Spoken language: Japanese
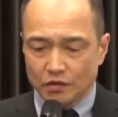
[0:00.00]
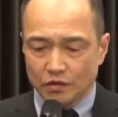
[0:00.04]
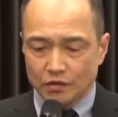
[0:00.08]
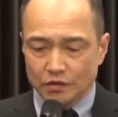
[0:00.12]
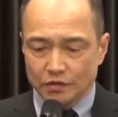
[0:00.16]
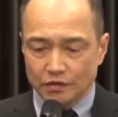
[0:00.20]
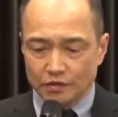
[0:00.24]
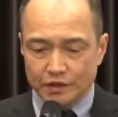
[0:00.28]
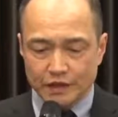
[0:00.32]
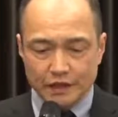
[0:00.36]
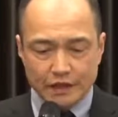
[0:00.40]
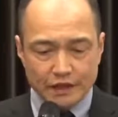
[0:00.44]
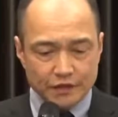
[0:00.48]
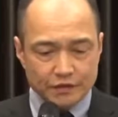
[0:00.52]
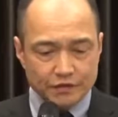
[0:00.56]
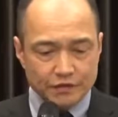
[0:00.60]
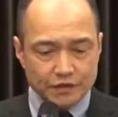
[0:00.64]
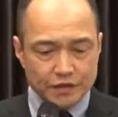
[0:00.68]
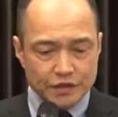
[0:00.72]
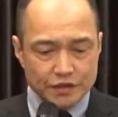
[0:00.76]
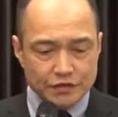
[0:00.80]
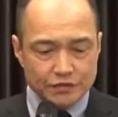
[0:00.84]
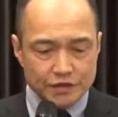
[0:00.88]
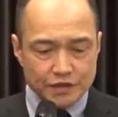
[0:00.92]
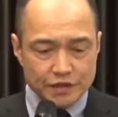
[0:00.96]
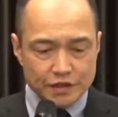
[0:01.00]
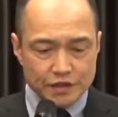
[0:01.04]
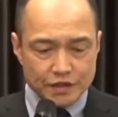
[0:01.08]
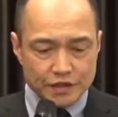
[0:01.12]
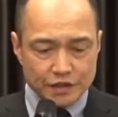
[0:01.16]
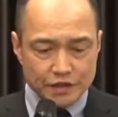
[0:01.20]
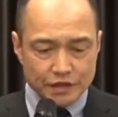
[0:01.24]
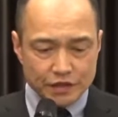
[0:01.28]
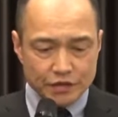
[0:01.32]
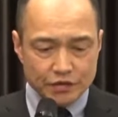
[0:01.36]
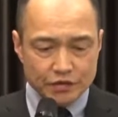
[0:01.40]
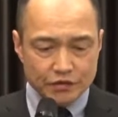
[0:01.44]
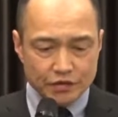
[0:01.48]
今日2月21
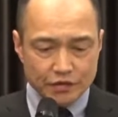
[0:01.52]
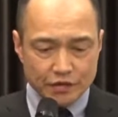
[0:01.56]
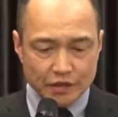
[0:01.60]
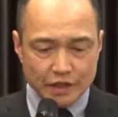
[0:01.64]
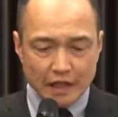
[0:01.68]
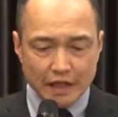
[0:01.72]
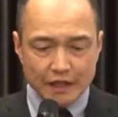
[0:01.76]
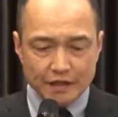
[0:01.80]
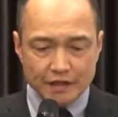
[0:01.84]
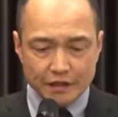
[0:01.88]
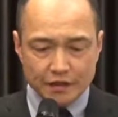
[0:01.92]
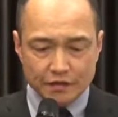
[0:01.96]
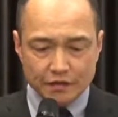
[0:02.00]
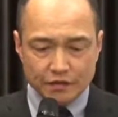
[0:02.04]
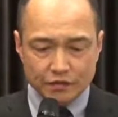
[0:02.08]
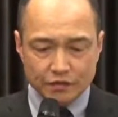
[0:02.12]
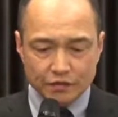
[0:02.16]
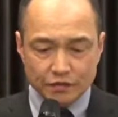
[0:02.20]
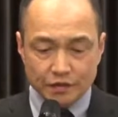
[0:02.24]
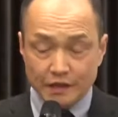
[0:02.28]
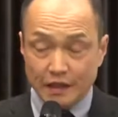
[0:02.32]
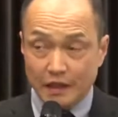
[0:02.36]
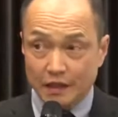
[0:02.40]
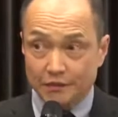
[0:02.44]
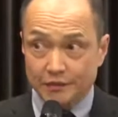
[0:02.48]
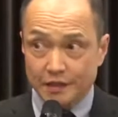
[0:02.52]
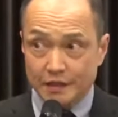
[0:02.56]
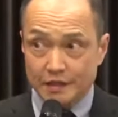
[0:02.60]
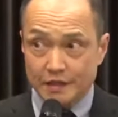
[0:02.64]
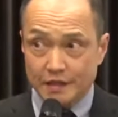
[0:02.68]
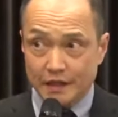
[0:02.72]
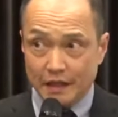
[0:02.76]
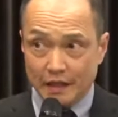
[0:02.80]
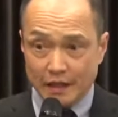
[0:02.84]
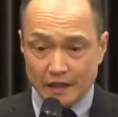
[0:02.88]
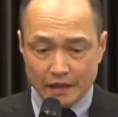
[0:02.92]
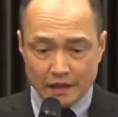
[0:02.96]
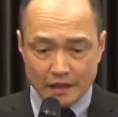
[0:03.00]
日に急遽開催することになりまし
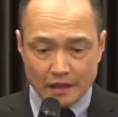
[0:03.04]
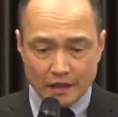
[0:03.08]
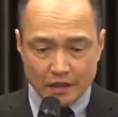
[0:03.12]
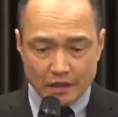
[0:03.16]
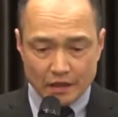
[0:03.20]
た